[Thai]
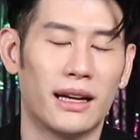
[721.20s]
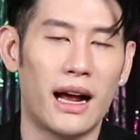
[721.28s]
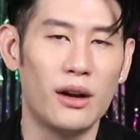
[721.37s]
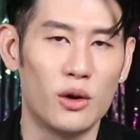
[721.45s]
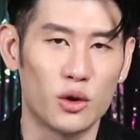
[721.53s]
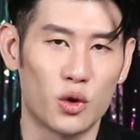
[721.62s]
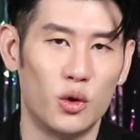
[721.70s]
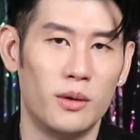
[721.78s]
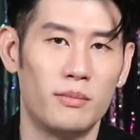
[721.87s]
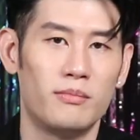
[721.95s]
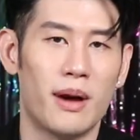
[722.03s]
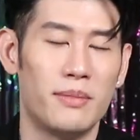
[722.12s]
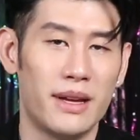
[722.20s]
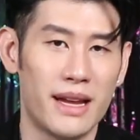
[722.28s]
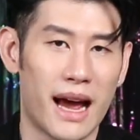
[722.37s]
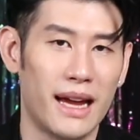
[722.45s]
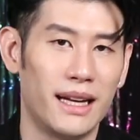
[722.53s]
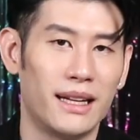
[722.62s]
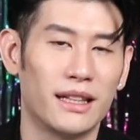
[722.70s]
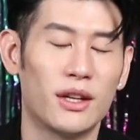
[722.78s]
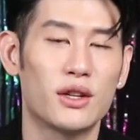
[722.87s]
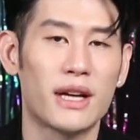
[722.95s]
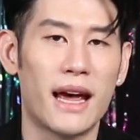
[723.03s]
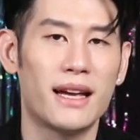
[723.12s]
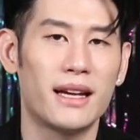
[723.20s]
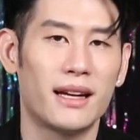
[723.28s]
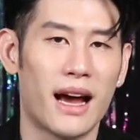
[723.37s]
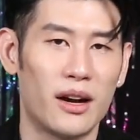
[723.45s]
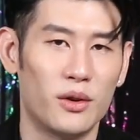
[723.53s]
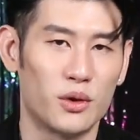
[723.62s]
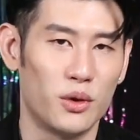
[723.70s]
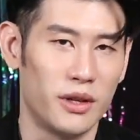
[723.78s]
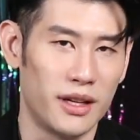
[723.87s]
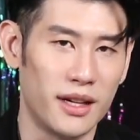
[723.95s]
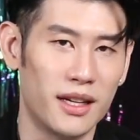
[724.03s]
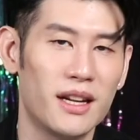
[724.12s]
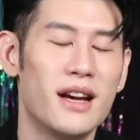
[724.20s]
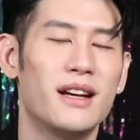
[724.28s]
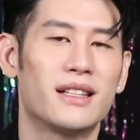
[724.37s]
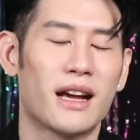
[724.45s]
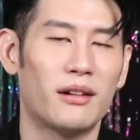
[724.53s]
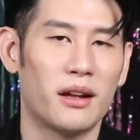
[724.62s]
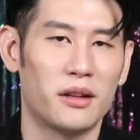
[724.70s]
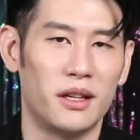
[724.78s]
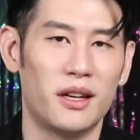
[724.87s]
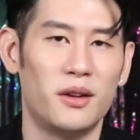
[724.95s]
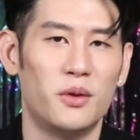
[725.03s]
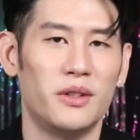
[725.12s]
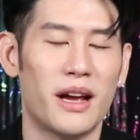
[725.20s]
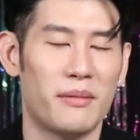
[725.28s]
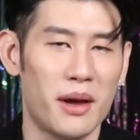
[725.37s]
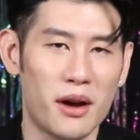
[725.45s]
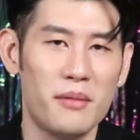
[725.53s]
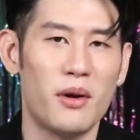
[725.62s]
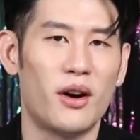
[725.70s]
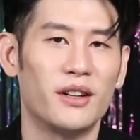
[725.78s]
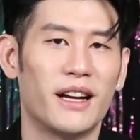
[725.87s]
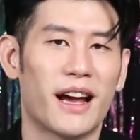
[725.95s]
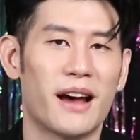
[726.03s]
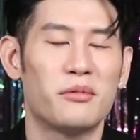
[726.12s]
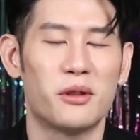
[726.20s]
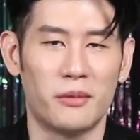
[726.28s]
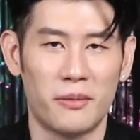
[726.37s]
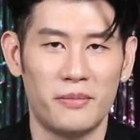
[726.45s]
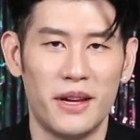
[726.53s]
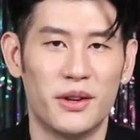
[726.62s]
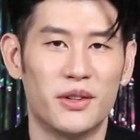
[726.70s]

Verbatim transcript: แต่ถ้าลงทุนแบบใหญ่ๆและต้องใช้การลงทุนเยอะๆชาวราศีธนูยังไม่ค่อยเหมาะนะครับสำหรับปี